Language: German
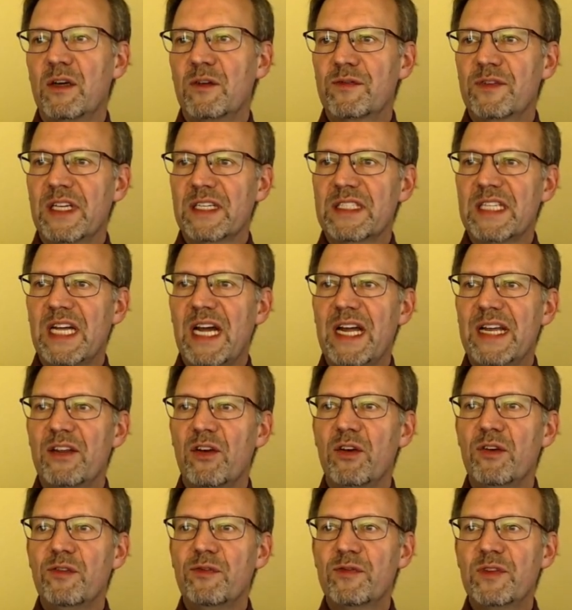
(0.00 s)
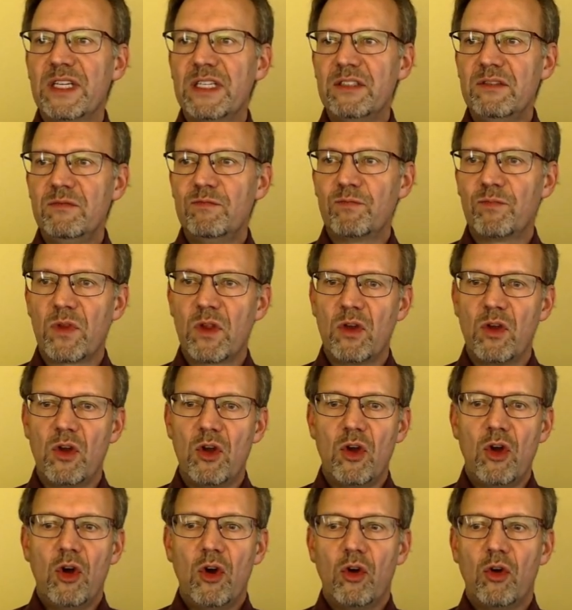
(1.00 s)
auf Datei öffnen
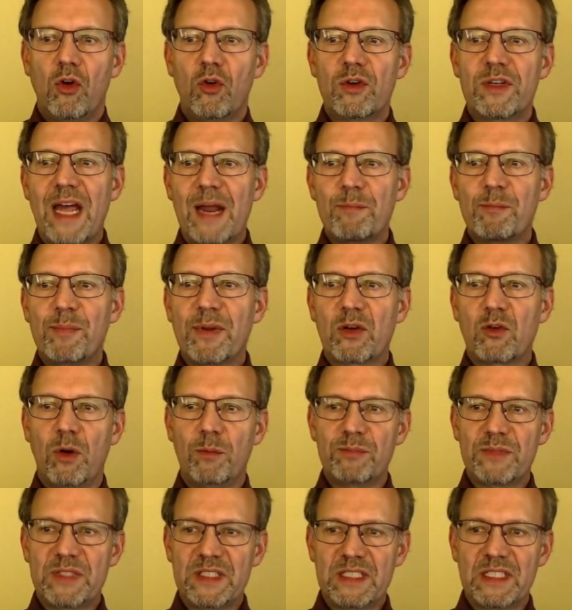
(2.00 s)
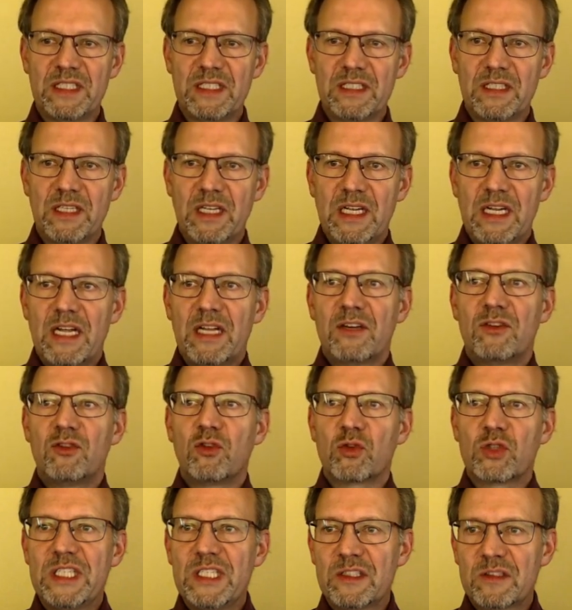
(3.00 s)
und dann bekommt ihr
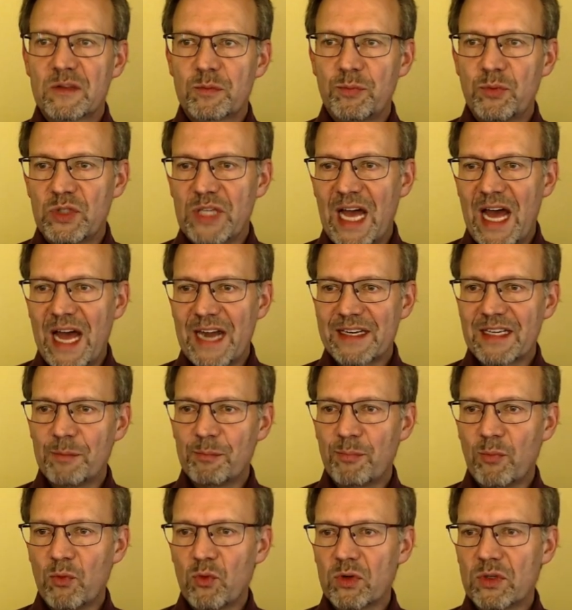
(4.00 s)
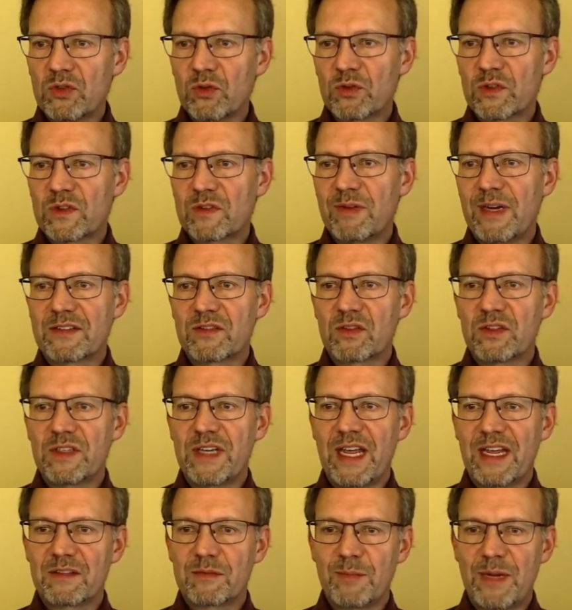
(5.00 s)
Notizbücher angeboten und zwar
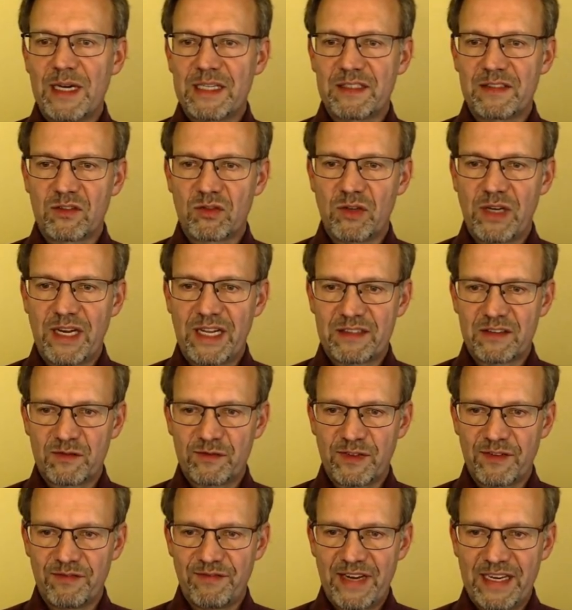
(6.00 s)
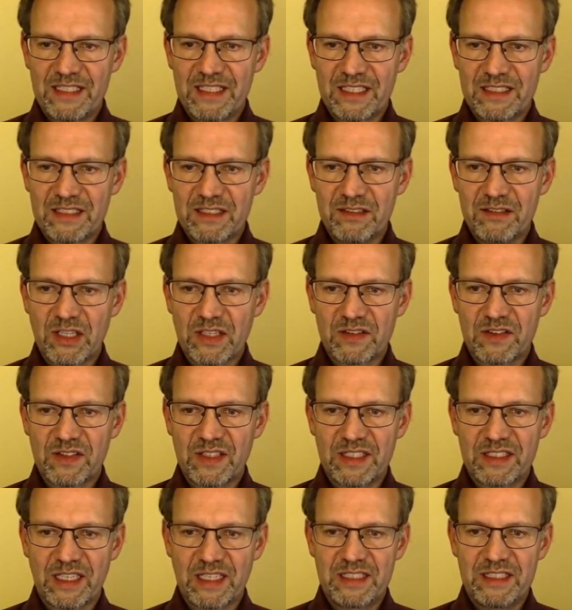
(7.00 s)
zunächst mal die zuletzt verwendeten. Das
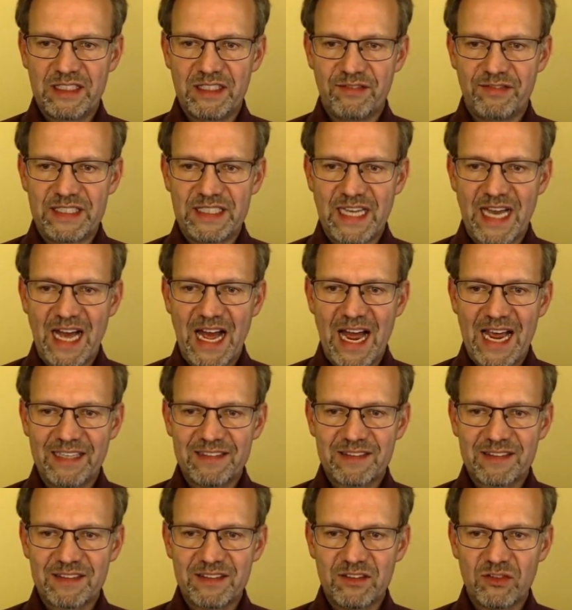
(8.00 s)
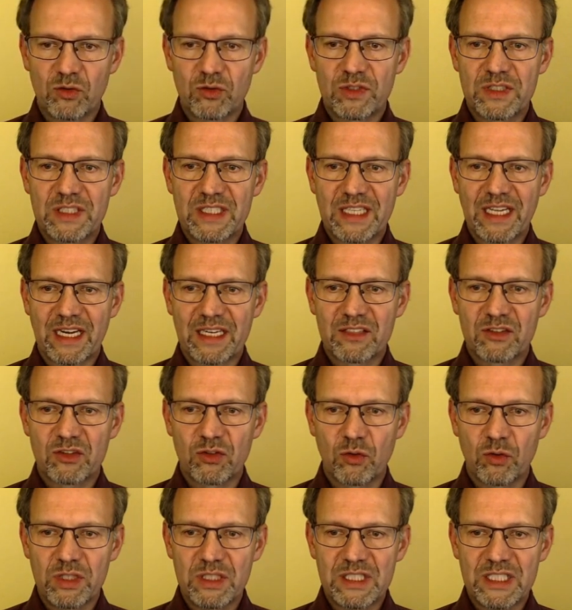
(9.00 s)
seht ihr hier, wie die heißen und direkt
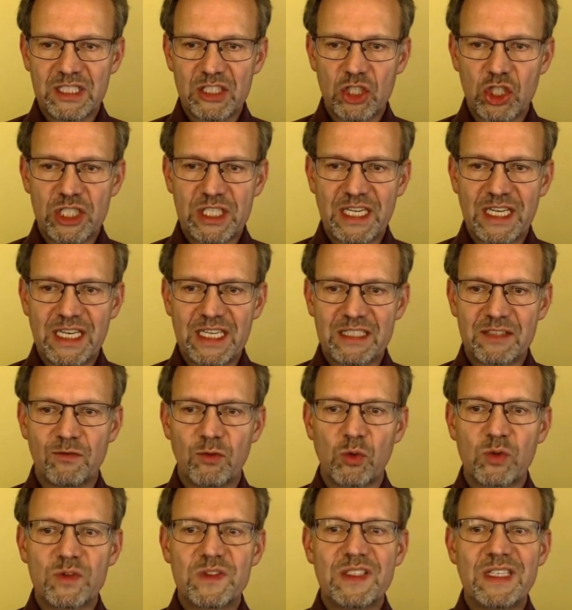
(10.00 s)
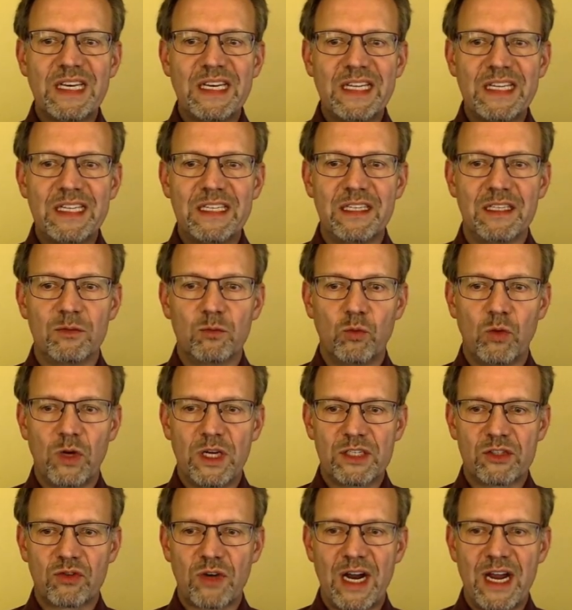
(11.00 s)
drunter steht, wo sie liegen.
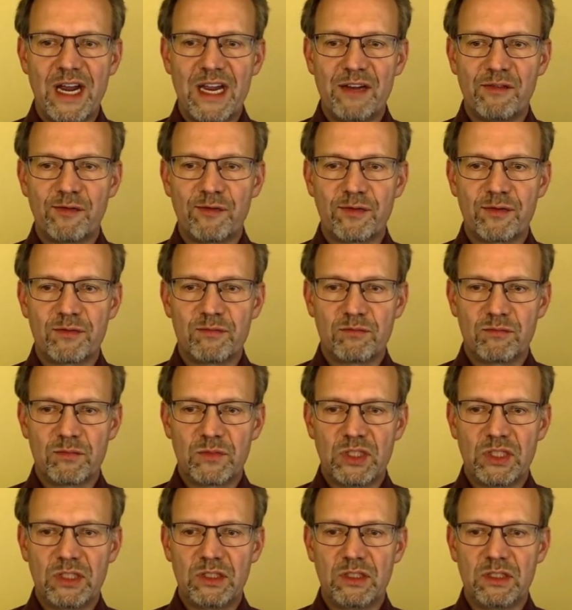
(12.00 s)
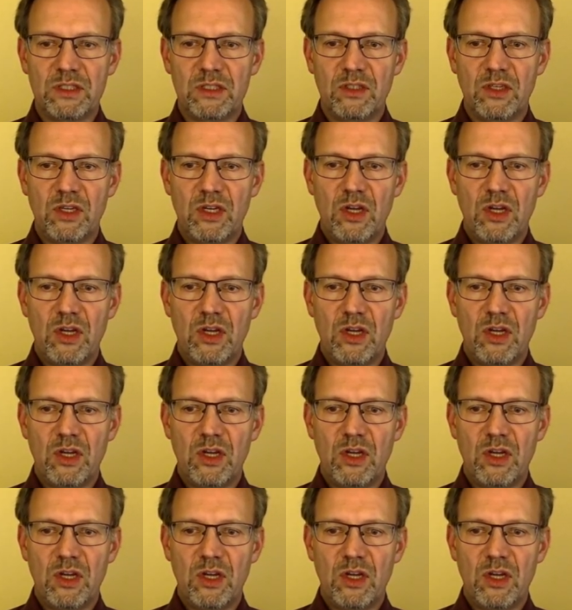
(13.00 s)
OneDrive hier